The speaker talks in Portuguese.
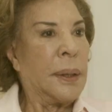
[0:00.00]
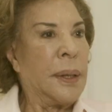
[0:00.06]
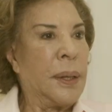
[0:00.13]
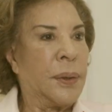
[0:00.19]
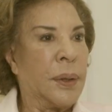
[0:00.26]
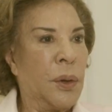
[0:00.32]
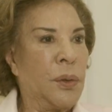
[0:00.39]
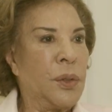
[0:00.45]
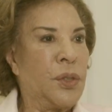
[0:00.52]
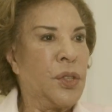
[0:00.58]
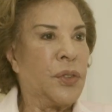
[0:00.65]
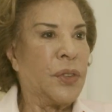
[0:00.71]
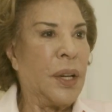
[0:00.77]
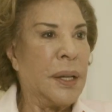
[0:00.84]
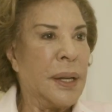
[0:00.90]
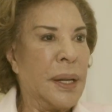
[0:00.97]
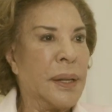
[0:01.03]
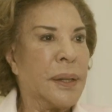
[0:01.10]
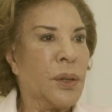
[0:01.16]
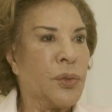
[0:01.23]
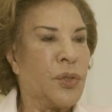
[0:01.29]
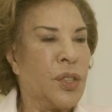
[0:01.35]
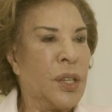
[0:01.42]
Então eu disse a ele
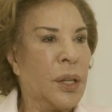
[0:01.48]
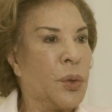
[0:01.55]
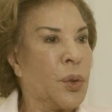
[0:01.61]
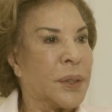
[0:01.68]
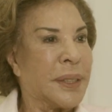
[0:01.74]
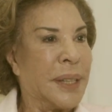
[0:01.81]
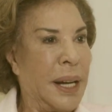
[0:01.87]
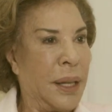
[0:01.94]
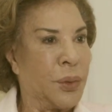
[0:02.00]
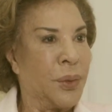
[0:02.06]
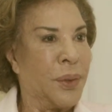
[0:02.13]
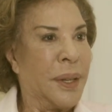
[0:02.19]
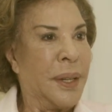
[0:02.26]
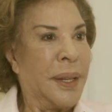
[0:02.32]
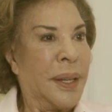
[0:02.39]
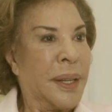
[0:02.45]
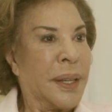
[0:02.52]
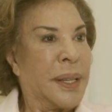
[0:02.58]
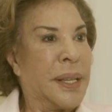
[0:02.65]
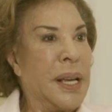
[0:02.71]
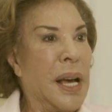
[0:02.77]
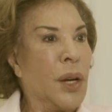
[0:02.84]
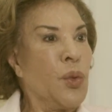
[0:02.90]
que eu tinha notado
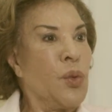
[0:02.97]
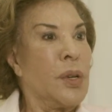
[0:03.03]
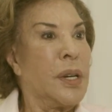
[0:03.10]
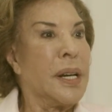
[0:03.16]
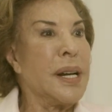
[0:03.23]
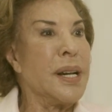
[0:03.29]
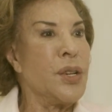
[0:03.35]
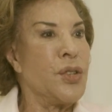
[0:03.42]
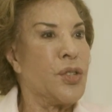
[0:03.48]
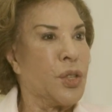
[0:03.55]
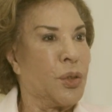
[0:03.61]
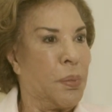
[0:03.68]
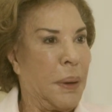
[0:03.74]
que era um grande do